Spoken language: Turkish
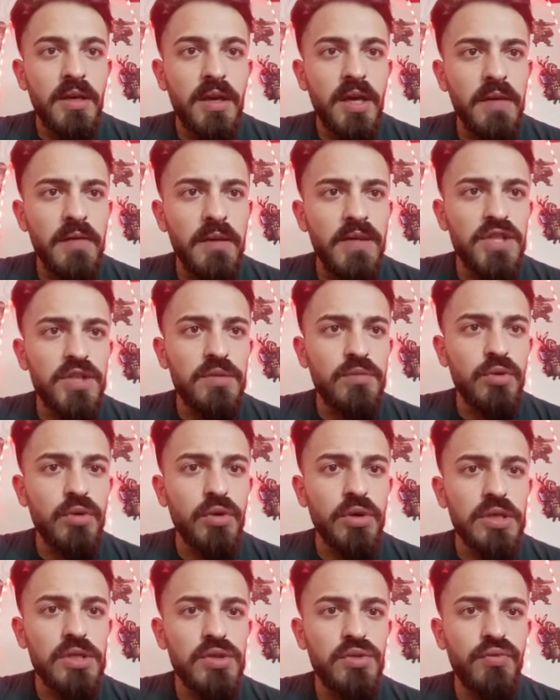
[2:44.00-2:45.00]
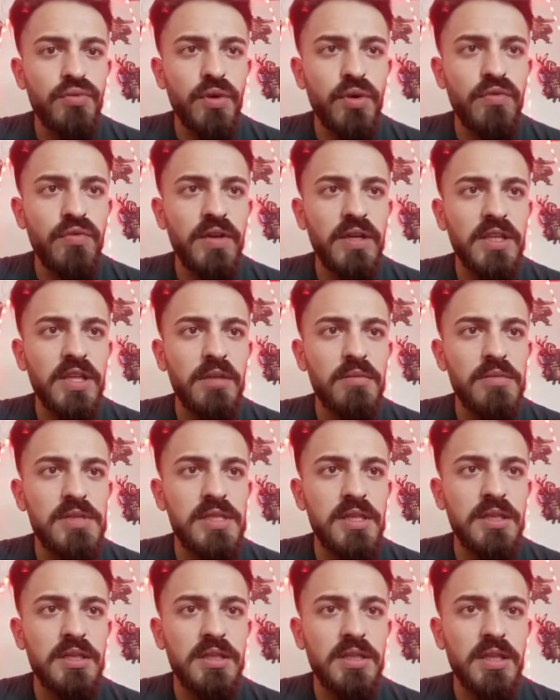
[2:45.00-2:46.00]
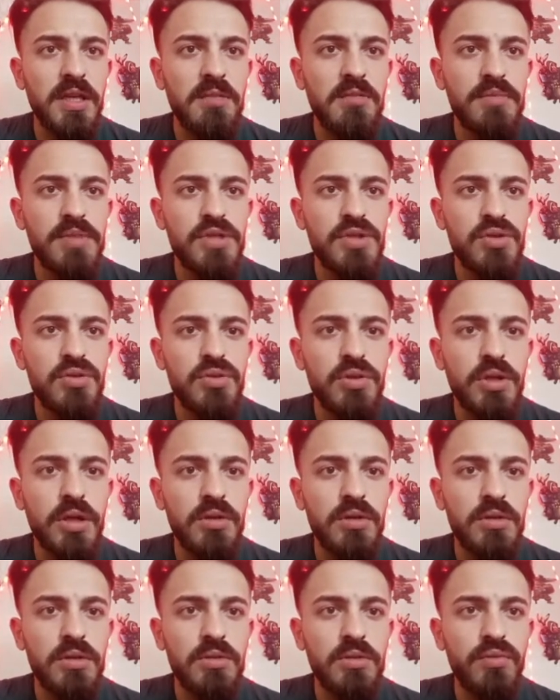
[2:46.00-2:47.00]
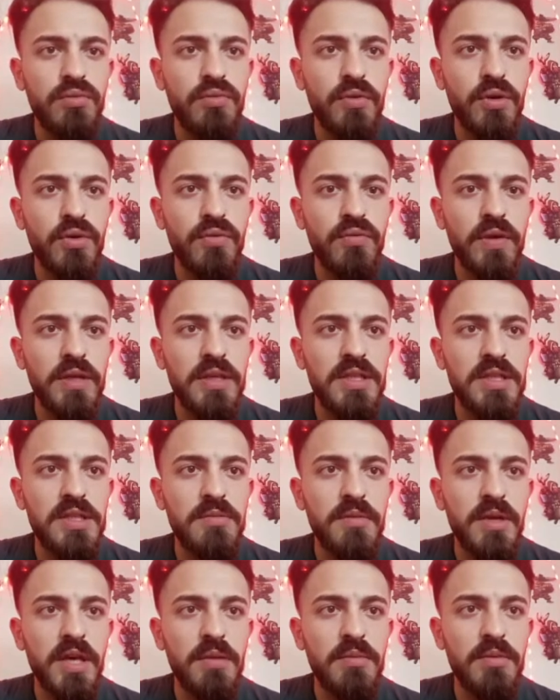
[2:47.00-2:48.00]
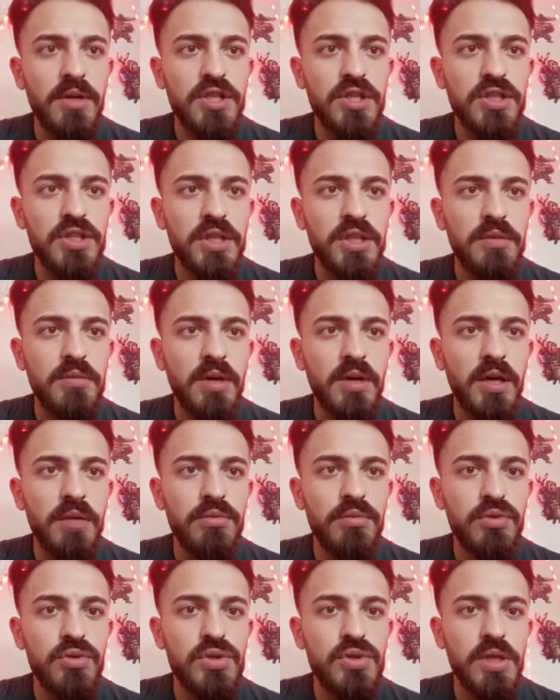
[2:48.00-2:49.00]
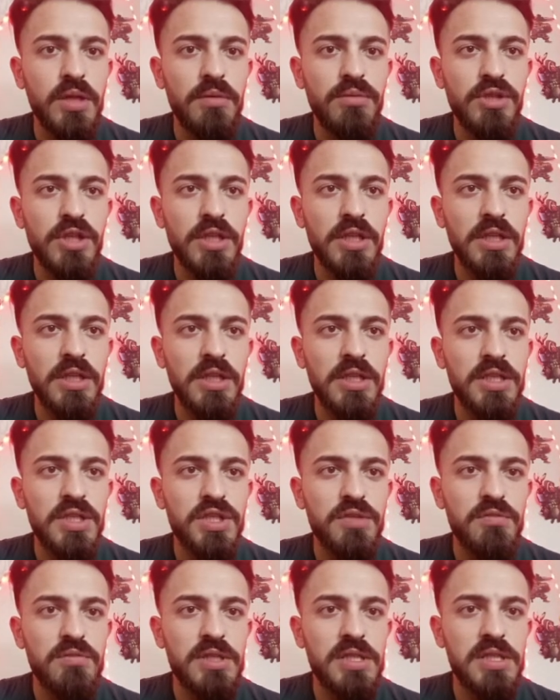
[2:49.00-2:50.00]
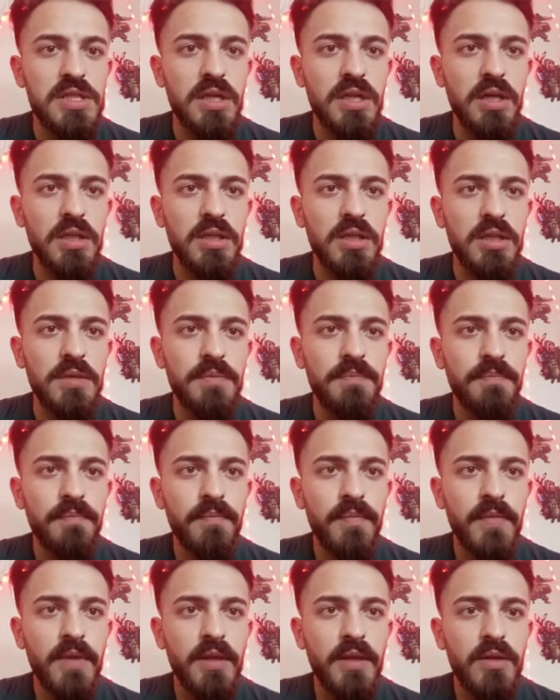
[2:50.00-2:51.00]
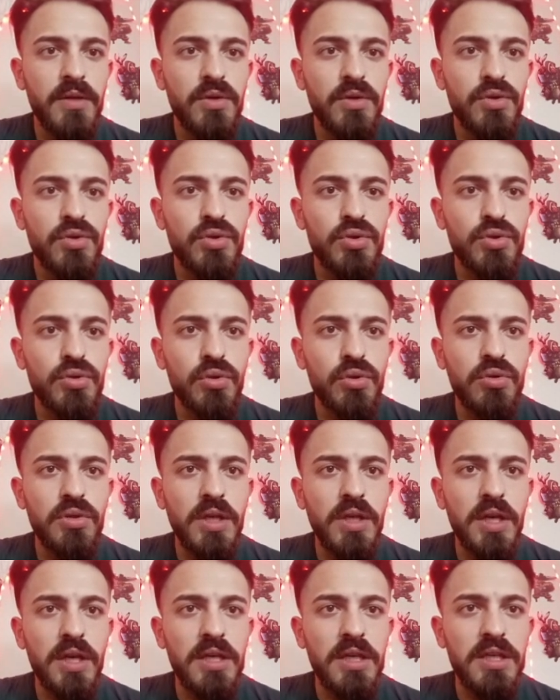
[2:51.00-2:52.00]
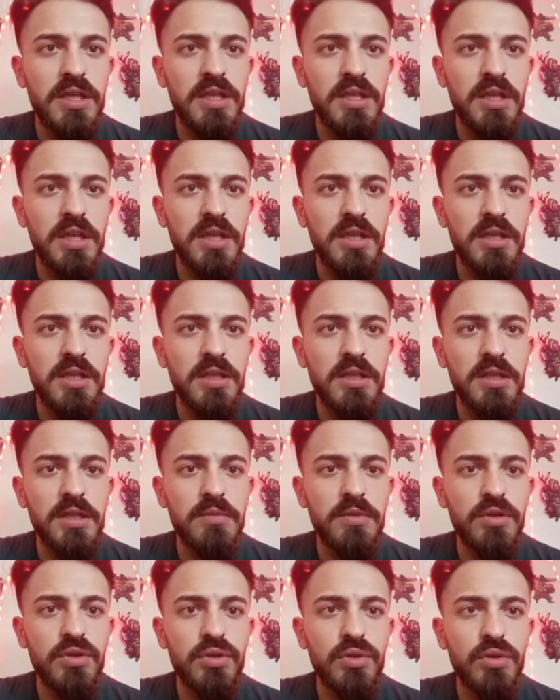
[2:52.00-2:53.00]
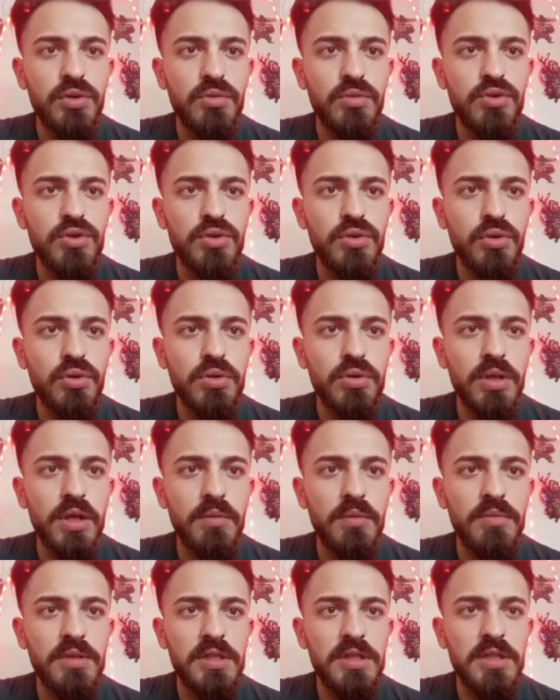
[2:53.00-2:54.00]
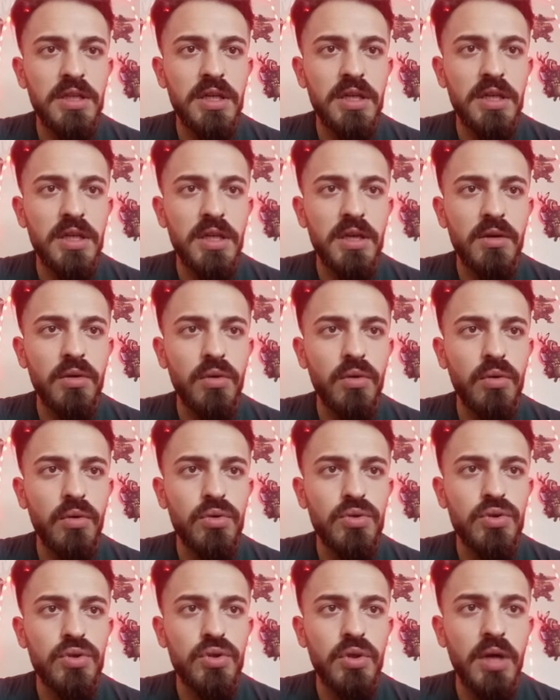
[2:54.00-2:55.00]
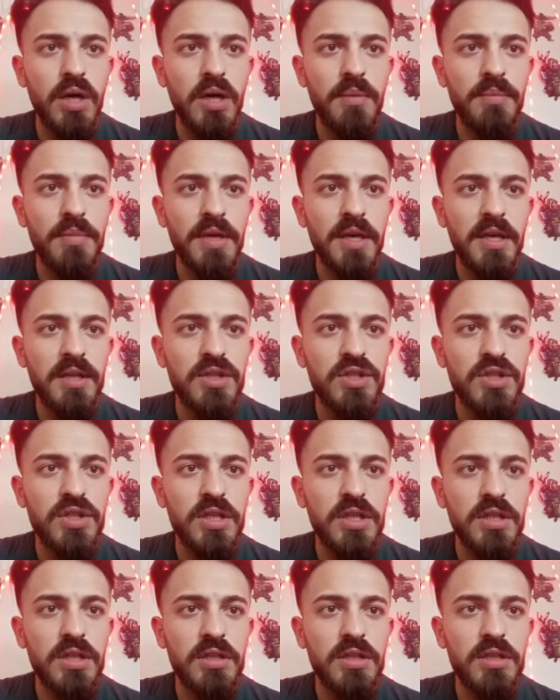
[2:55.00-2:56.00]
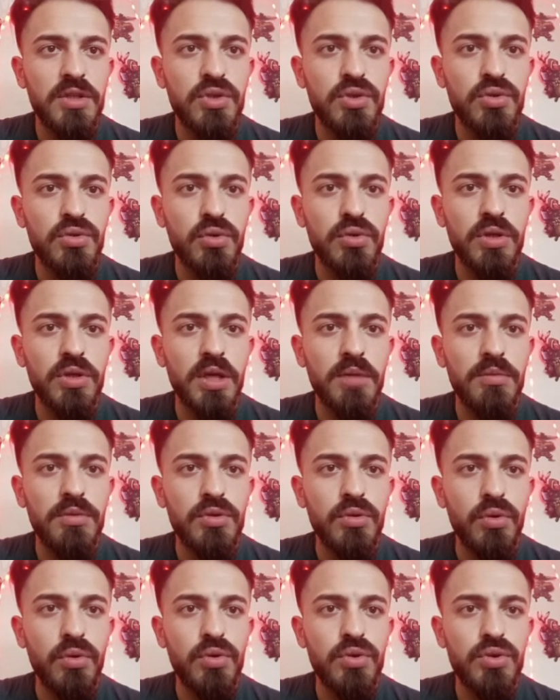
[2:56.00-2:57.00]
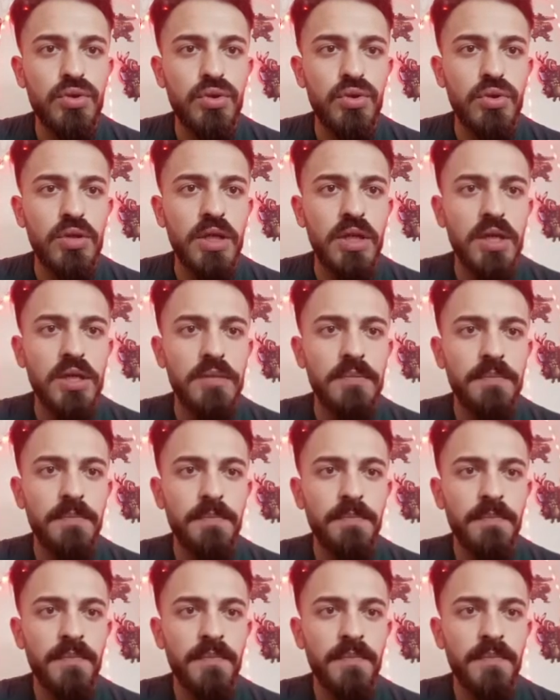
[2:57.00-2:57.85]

Evet şimdi orası ufak ufak temizlenirken biz şuradan ufak ufak girmeye başlayalım abi. Güzel bir şekilde girişimizi sağlayalım. Şu noktaya iki tane yıldırım atıyorum. Şu noktaya bir tane okçu. Ah be yanlış yere gitti. Şu noktaya bir okçu gönderdim.